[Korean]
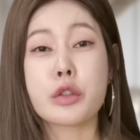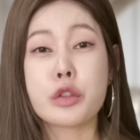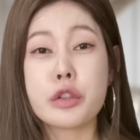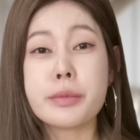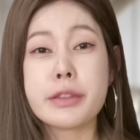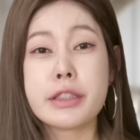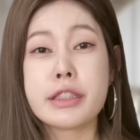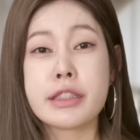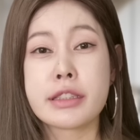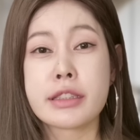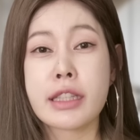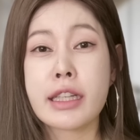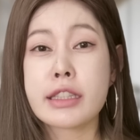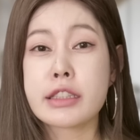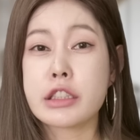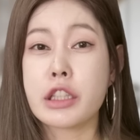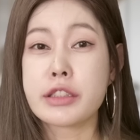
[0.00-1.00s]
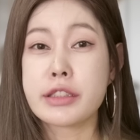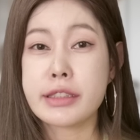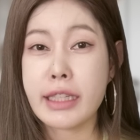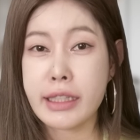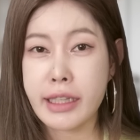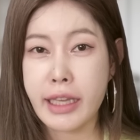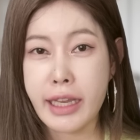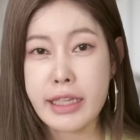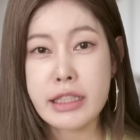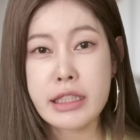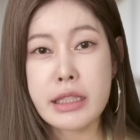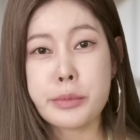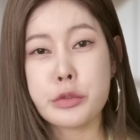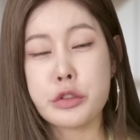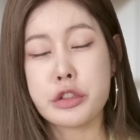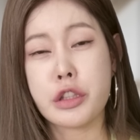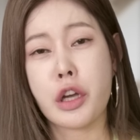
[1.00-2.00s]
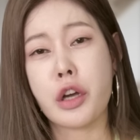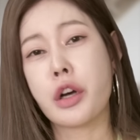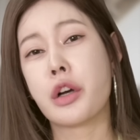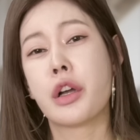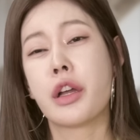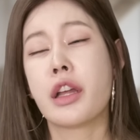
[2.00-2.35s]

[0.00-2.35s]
꿈은 전쟁 개시부터